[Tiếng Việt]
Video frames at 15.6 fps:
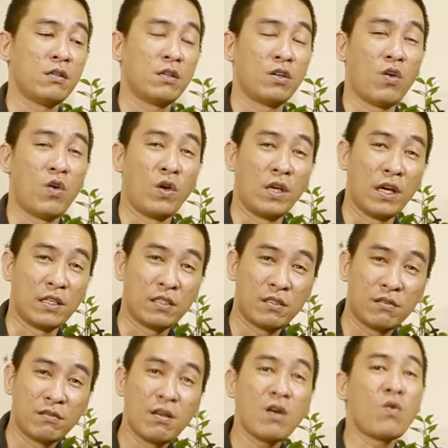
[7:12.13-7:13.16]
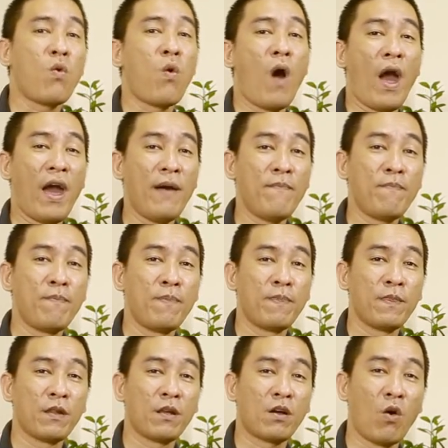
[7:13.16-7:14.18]
rồi à, sức khỏe
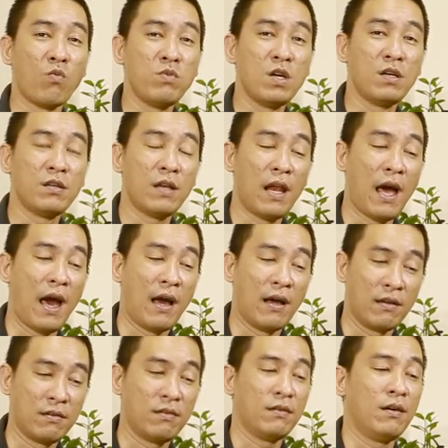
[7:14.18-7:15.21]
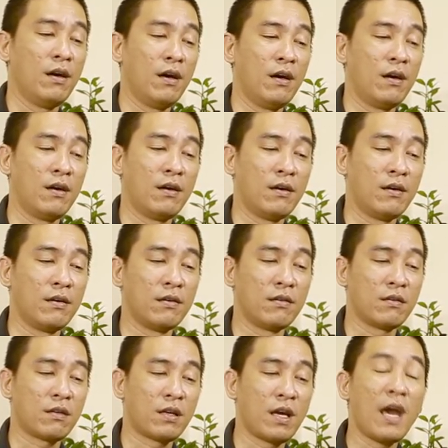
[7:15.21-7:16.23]
cũng như là à,
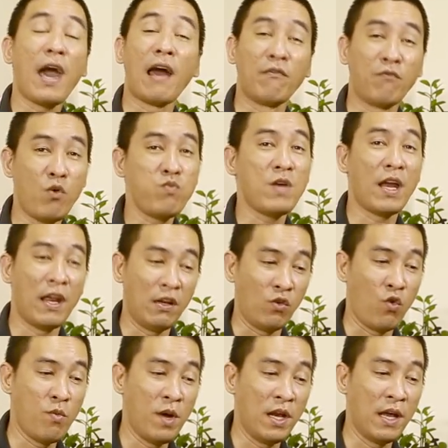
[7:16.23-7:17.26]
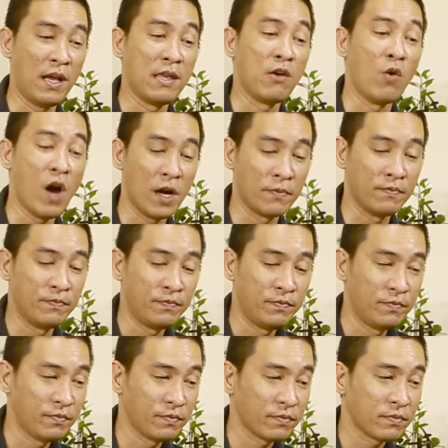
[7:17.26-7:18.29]
cái hạnh phúc gia đình của mình là nhiều hơn
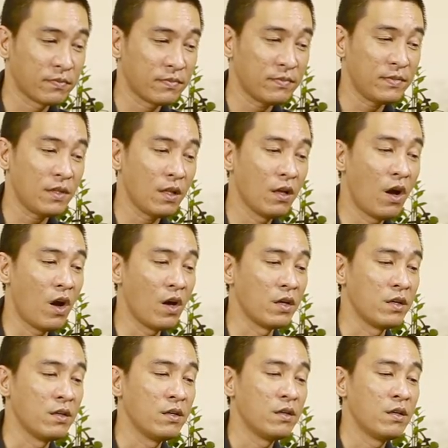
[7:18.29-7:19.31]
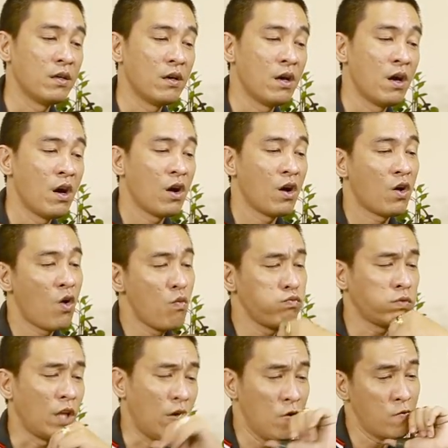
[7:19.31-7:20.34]
rồi
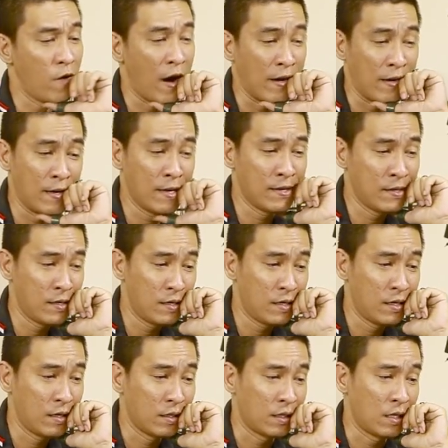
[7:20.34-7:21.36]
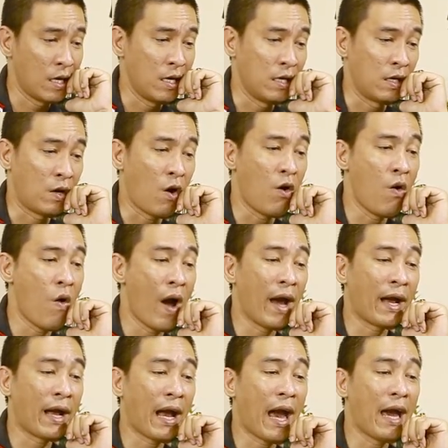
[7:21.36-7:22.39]
cung tiểu vận á, thì có
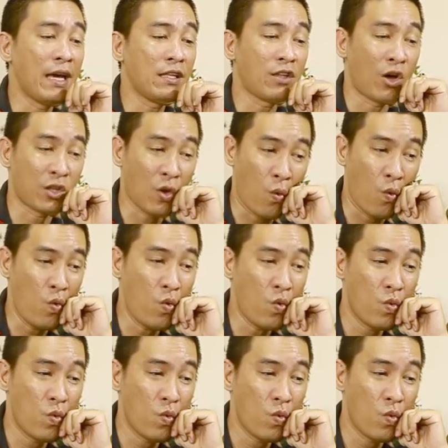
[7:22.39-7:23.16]
hoa cái tòa thủ